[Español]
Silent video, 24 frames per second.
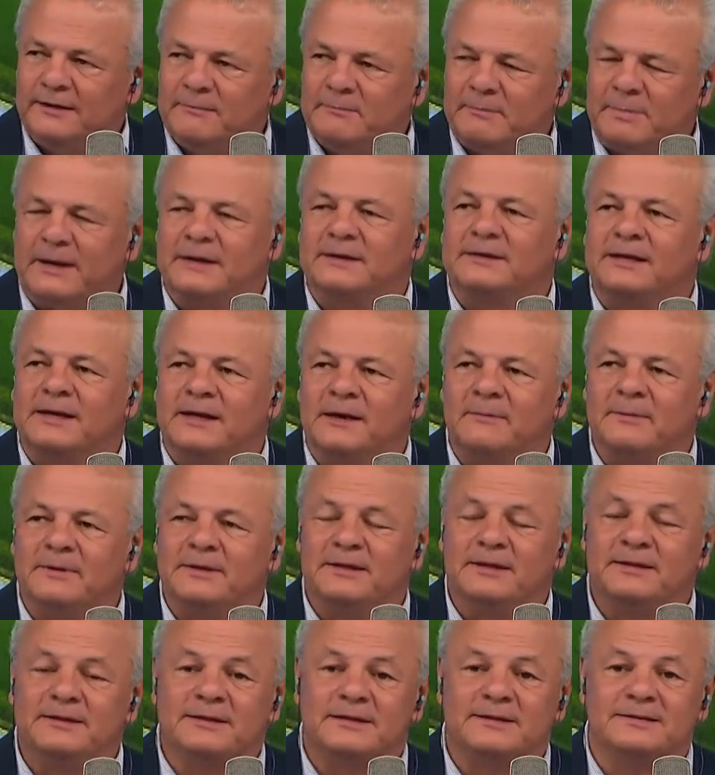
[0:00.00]
prácticamente
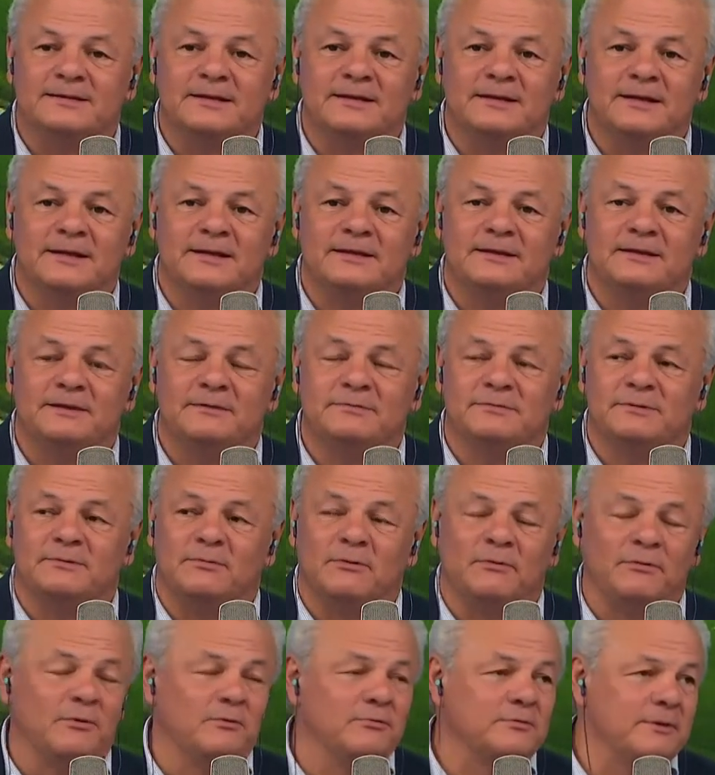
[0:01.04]
intrascendente, se
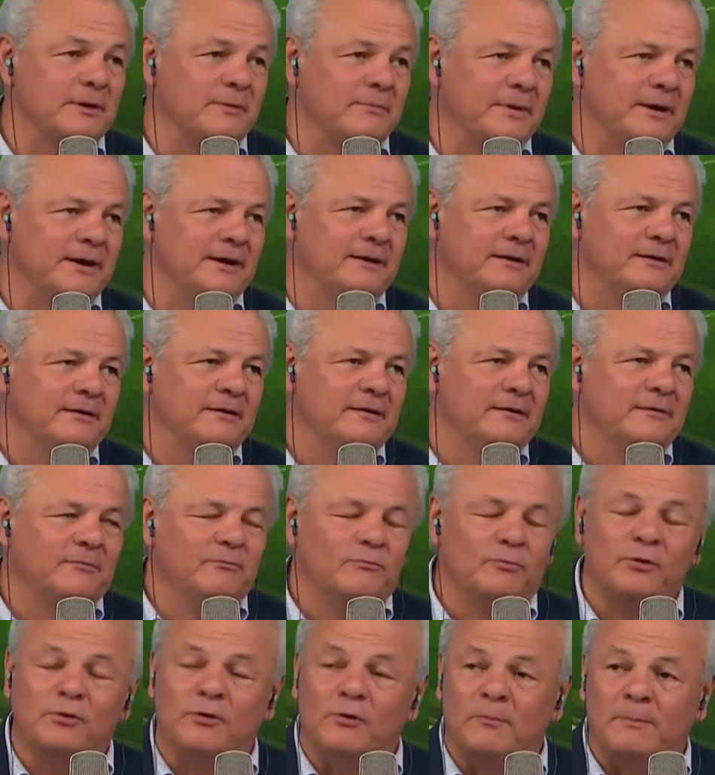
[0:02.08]
volvió un tema
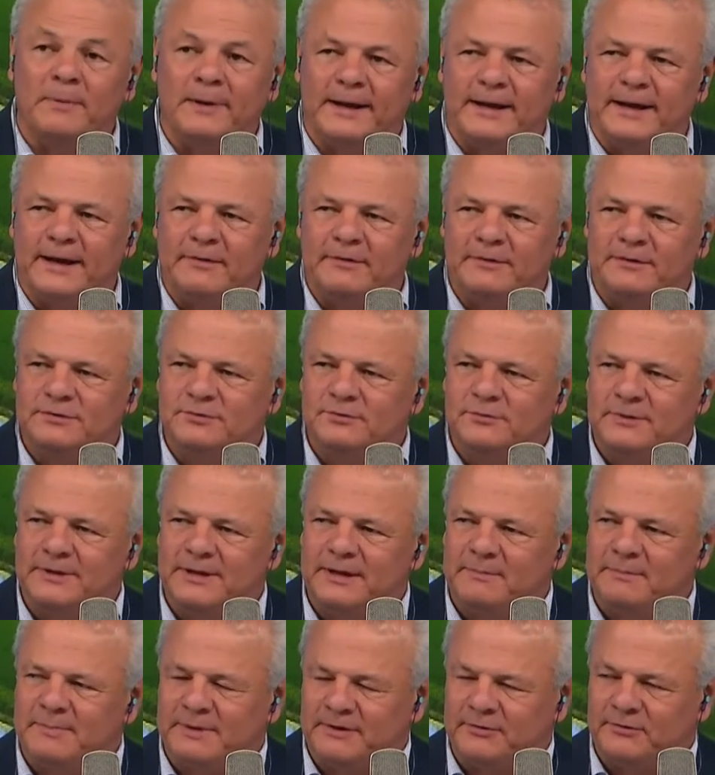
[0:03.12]
muy complicado en su vida
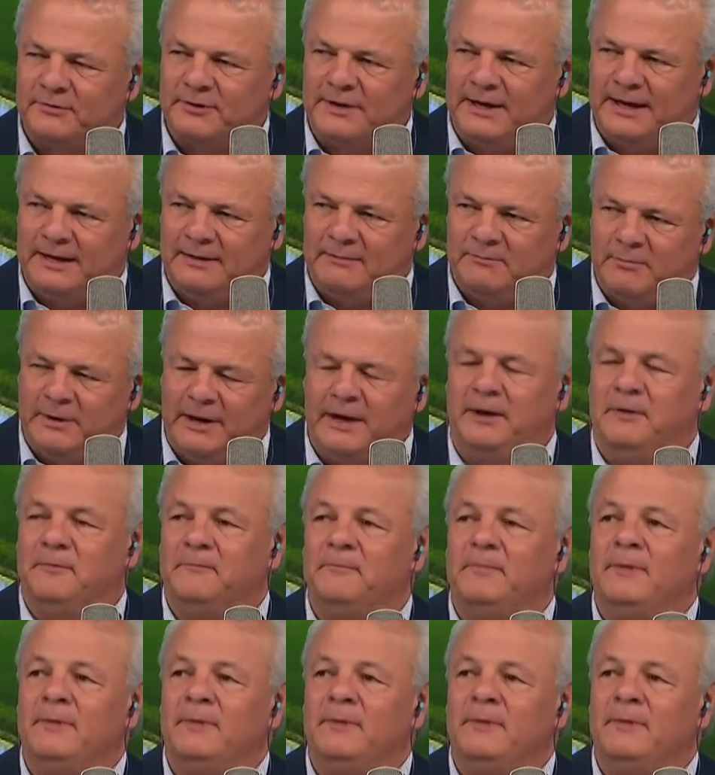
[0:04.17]
personal. Bueno,